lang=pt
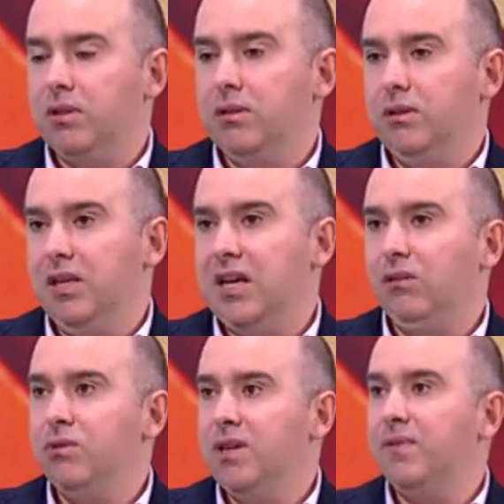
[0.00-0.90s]
deixar
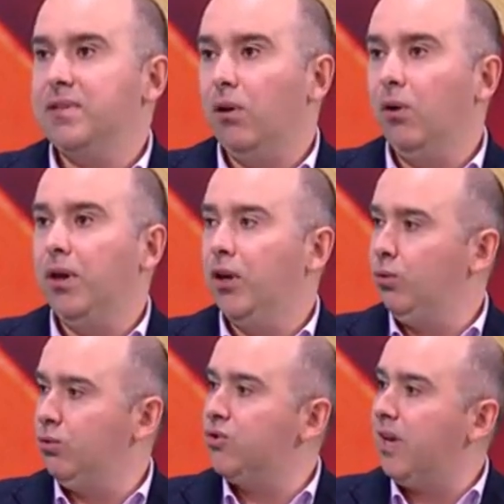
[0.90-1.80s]
de conseguir fazer login em
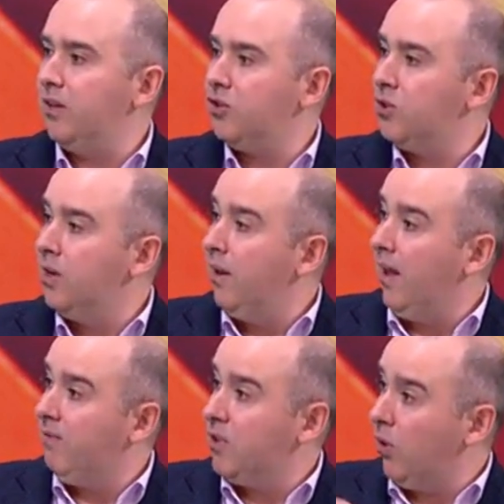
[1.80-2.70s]
todos os sites
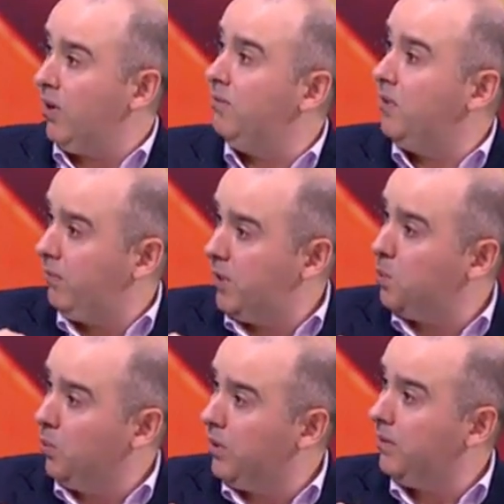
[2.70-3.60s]
em que fez login via
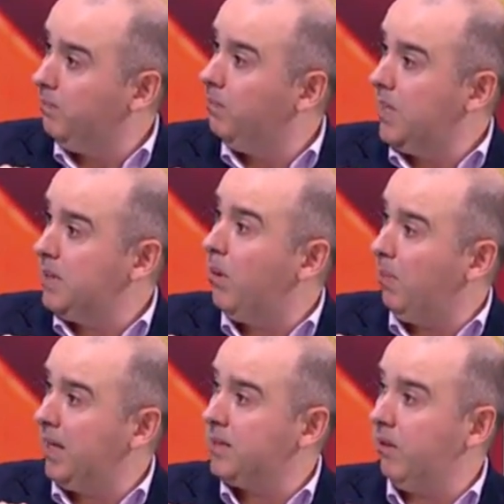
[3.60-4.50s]
Facebook, isso é uma
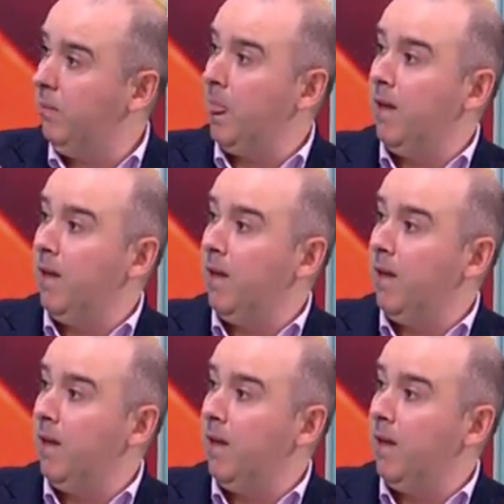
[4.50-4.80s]
aplicação,